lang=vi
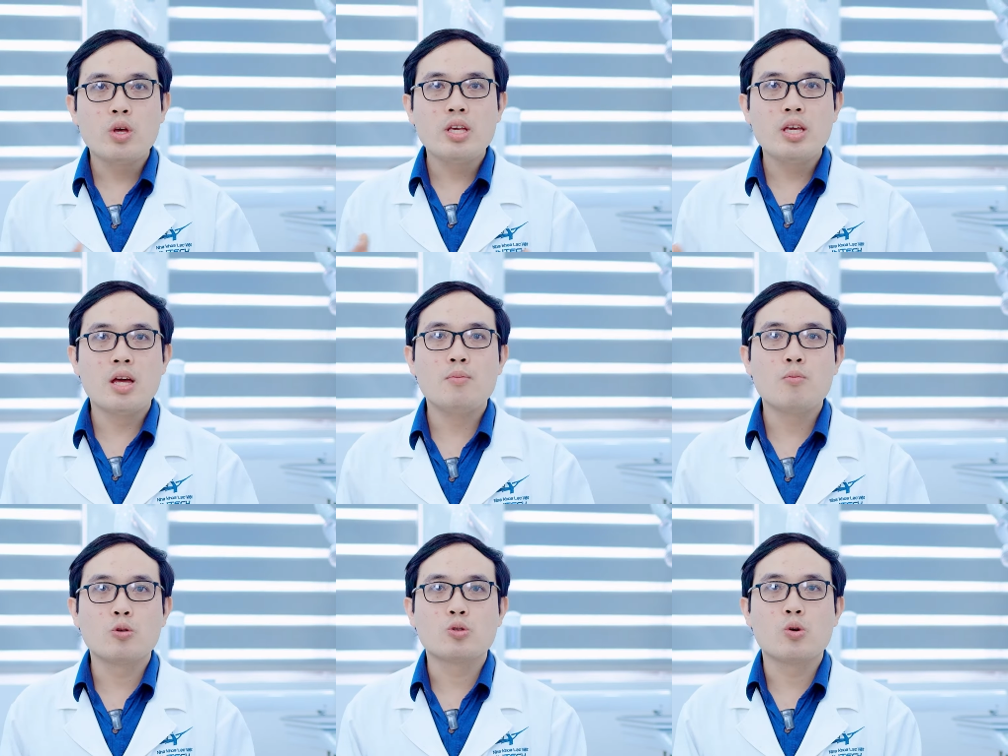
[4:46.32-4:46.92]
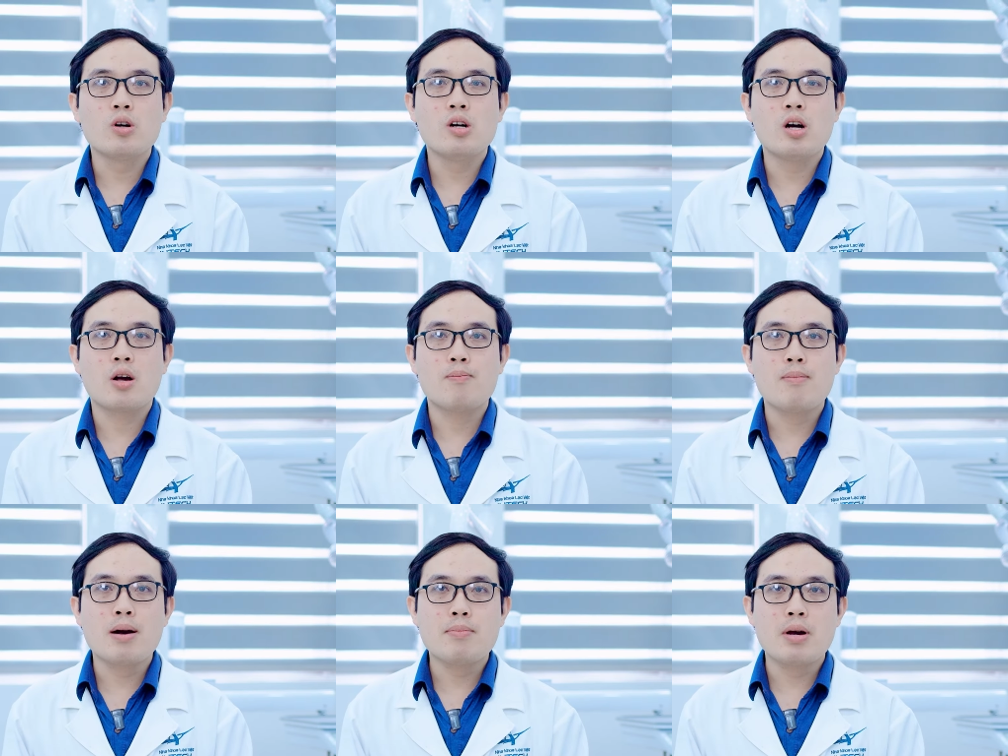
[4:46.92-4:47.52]
Tuy nhiên, một số
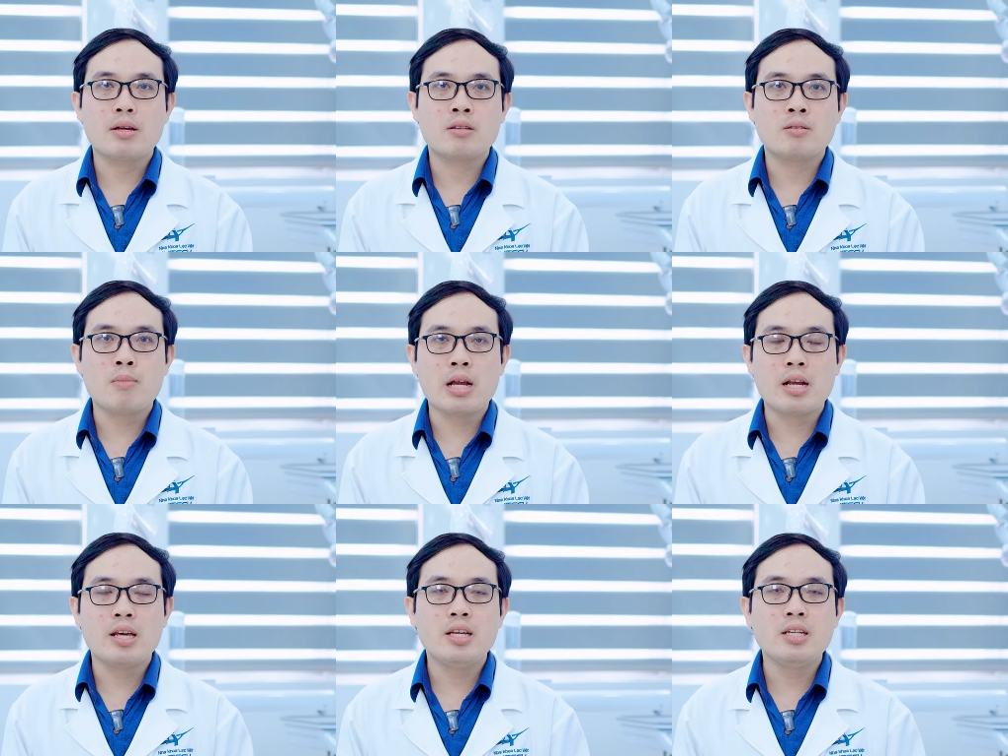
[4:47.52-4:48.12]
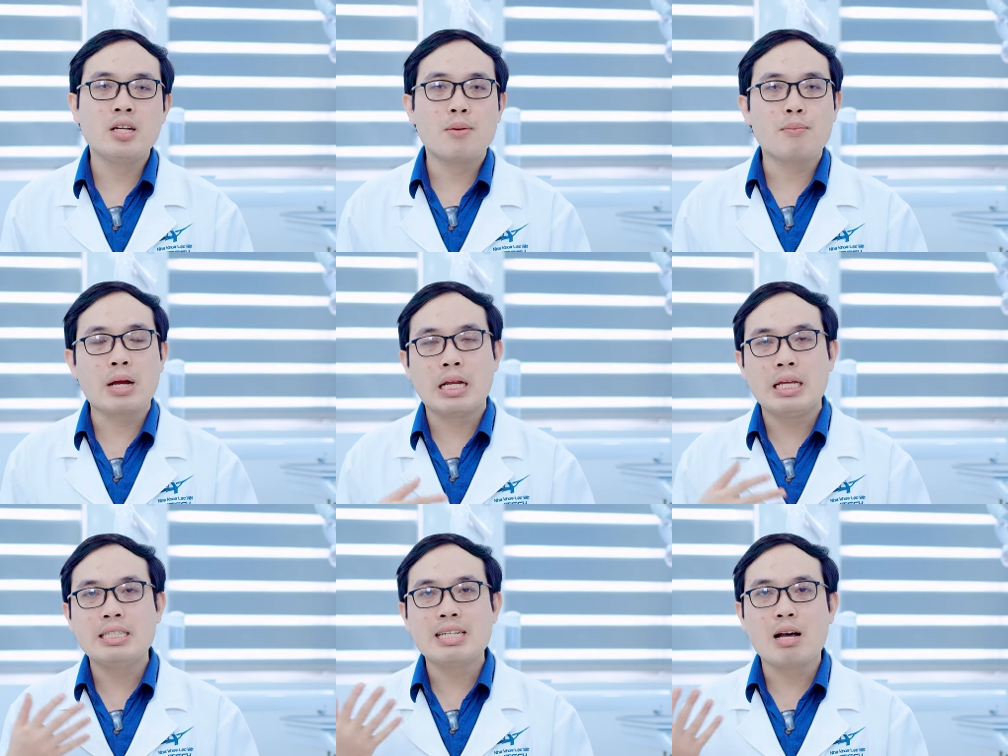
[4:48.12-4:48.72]
người mắc bệnh bệnh lý như là
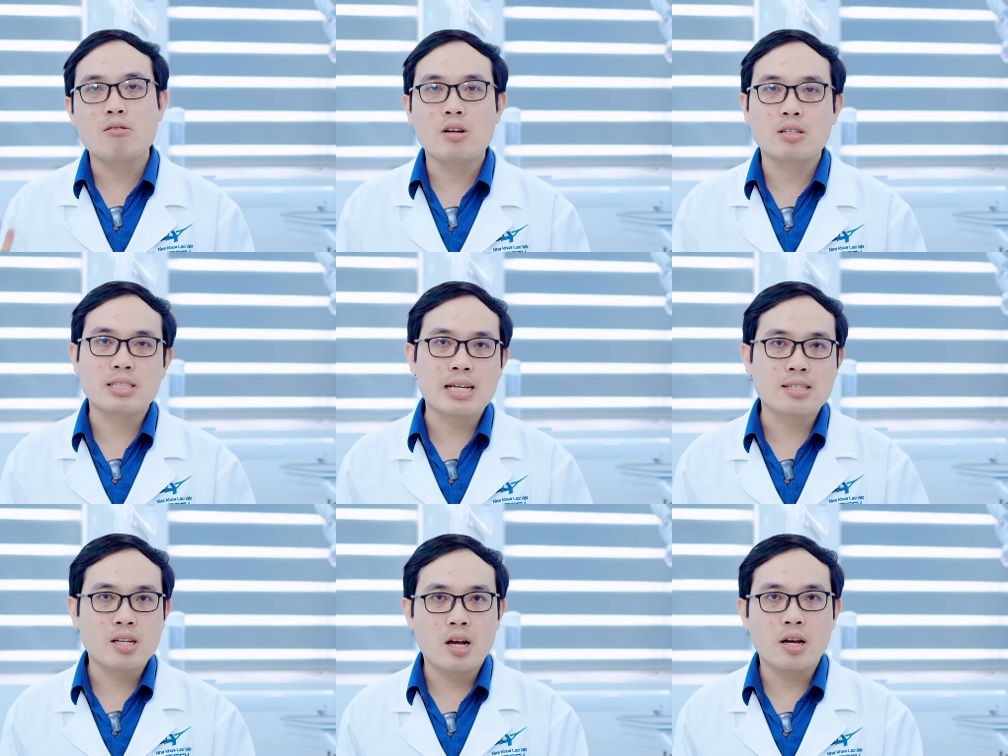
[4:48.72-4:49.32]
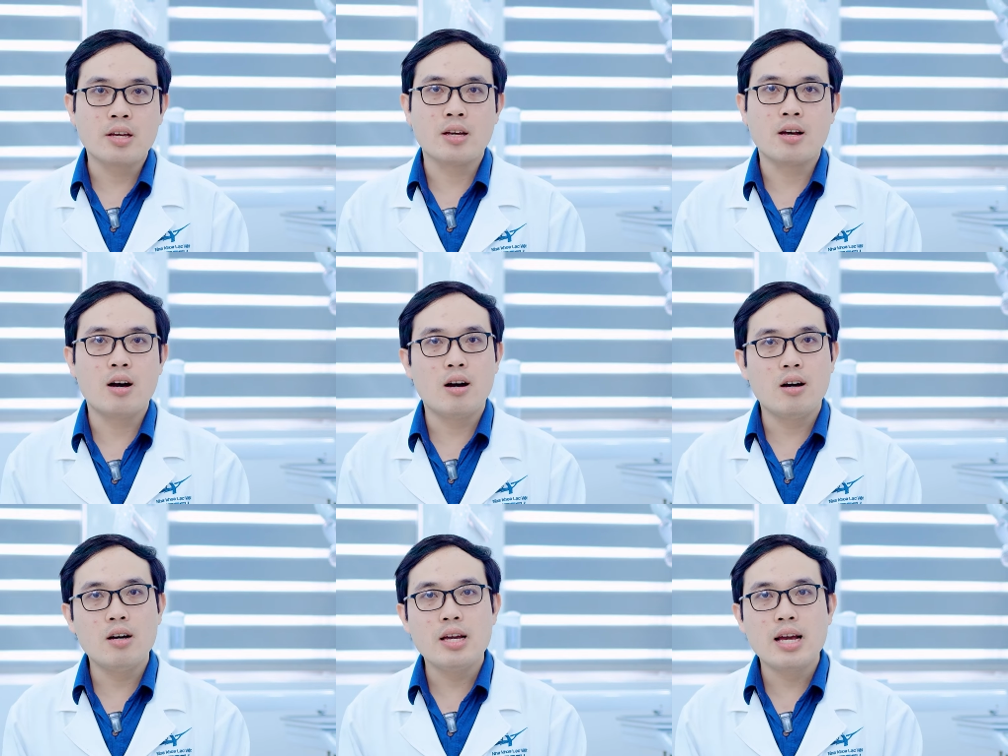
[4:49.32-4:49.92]
bệnh lý trào ngược dạ dày,
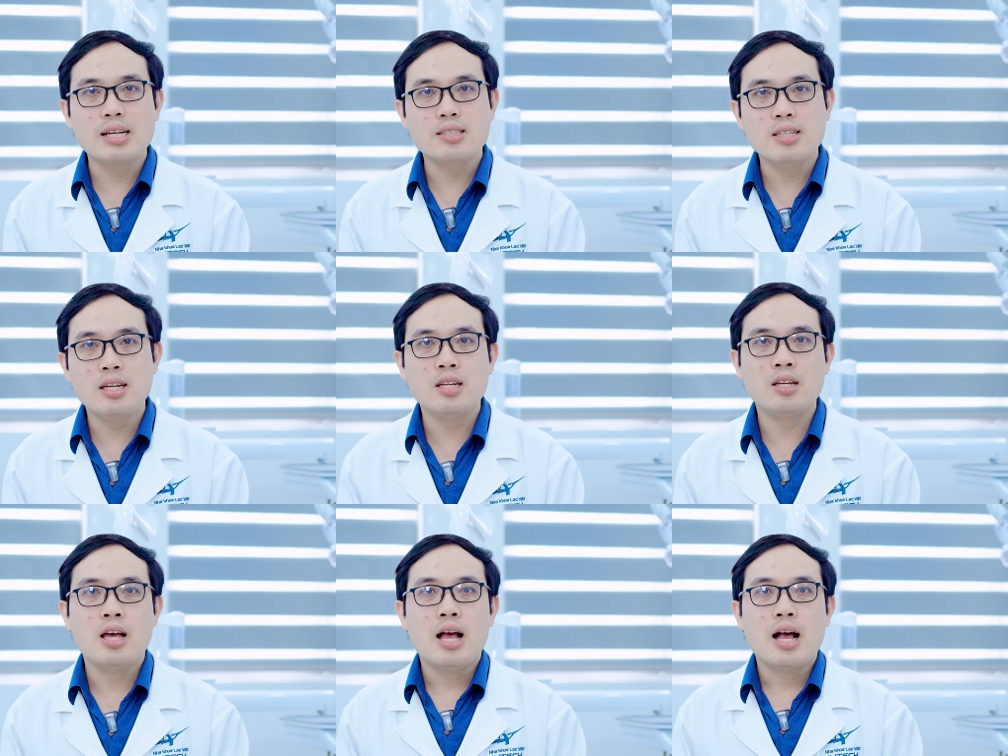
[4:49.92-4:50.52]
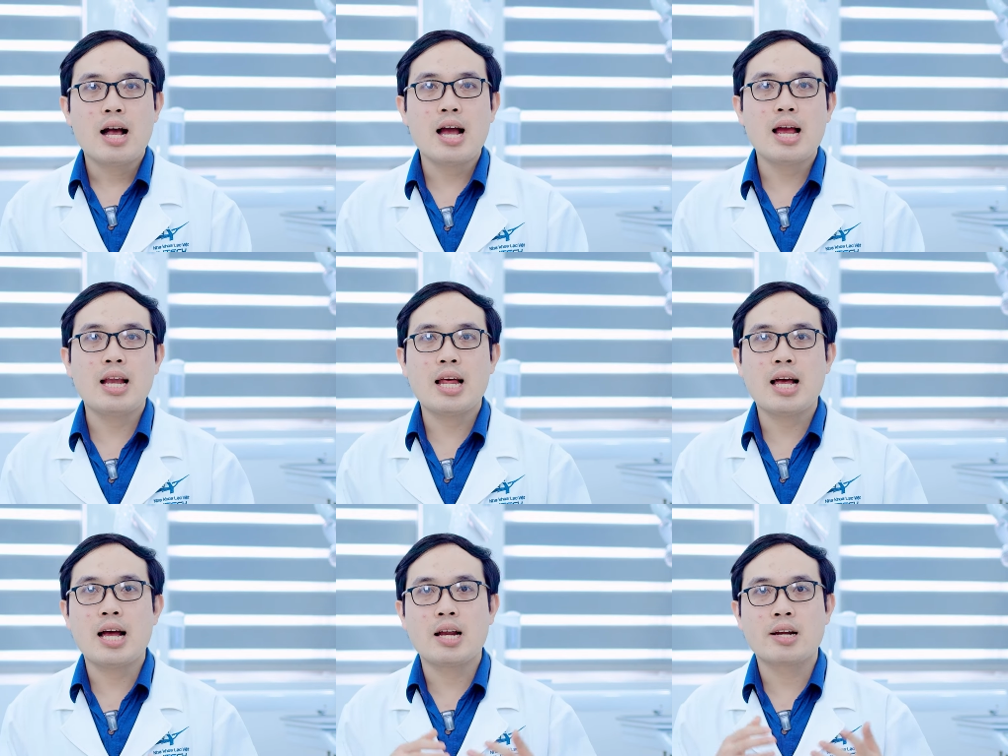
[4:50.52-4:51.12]
ở hơi axit hay
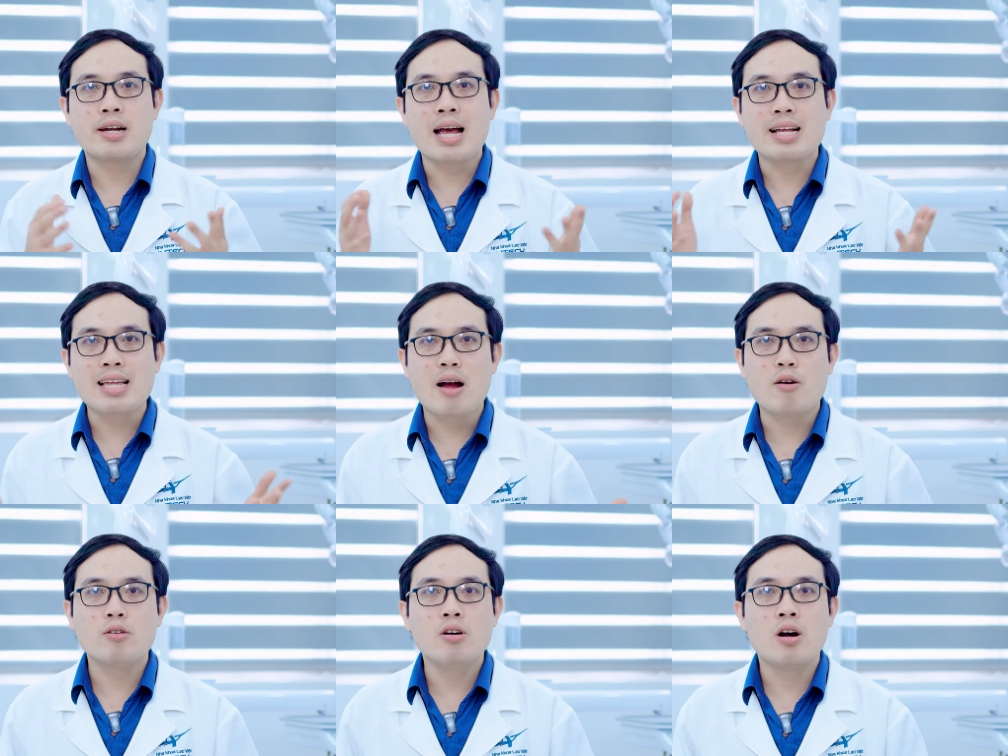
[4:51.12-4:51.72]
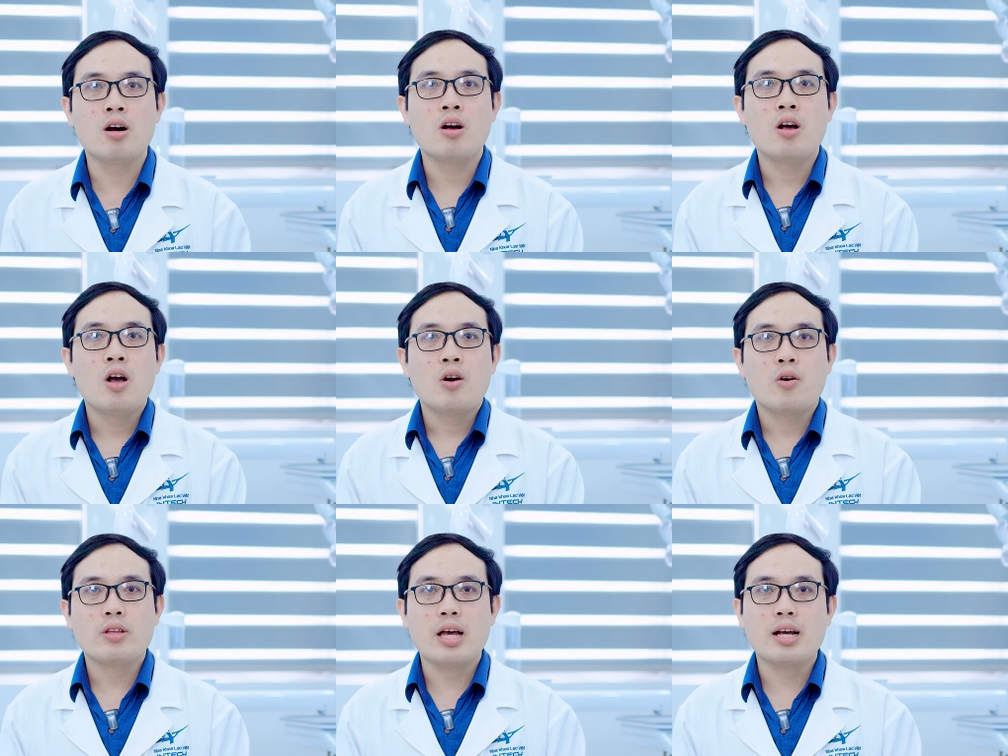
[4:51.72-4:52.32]
là đái tháo đường
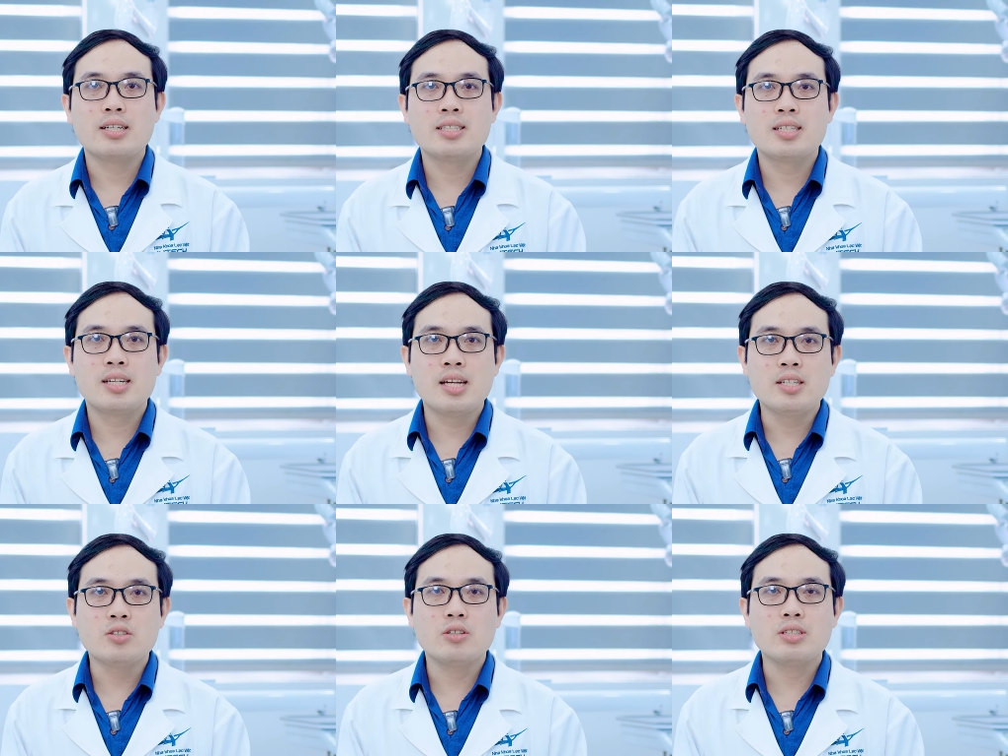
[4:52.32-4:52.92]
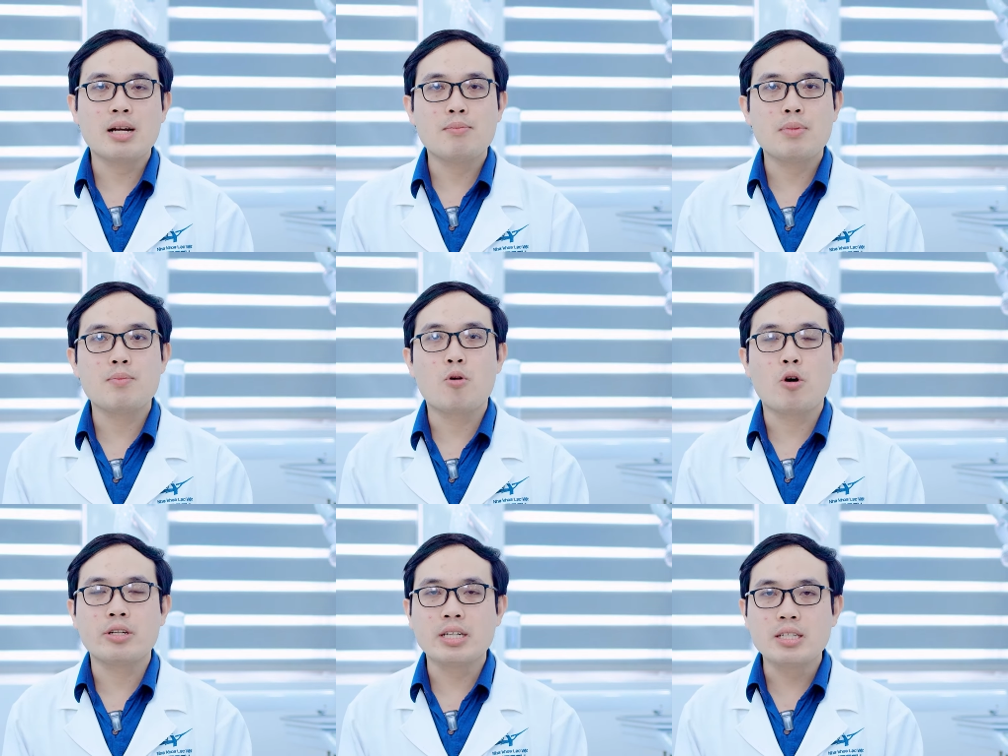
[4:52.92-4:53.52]
có thể khiến cho răng bị
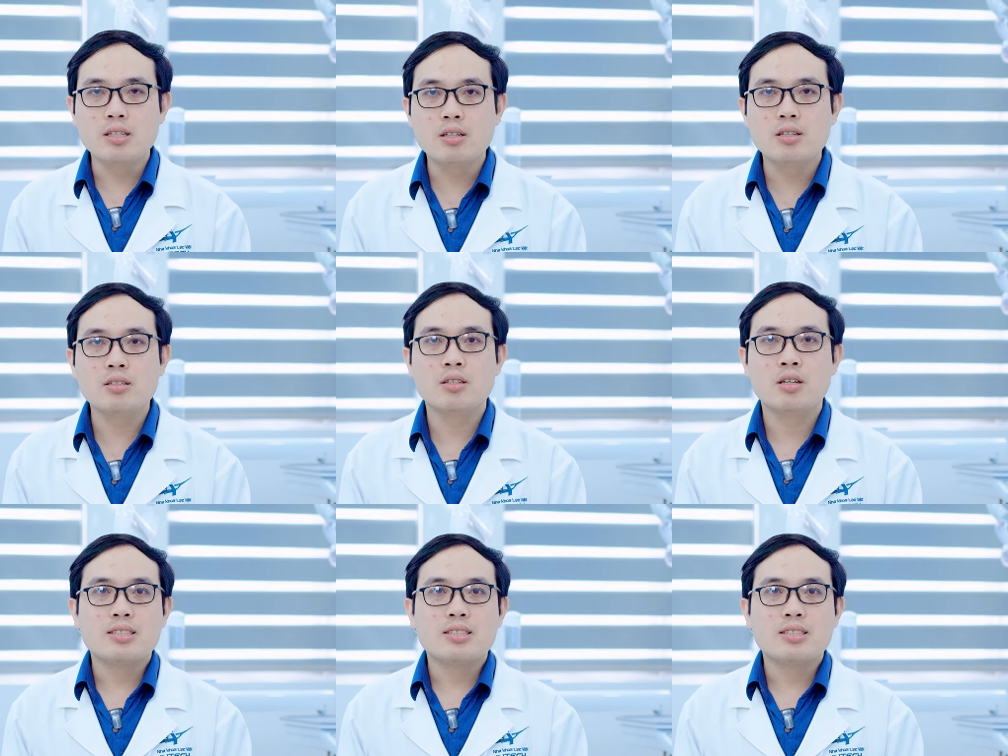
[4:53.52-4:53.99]
mòn nhanh hơn.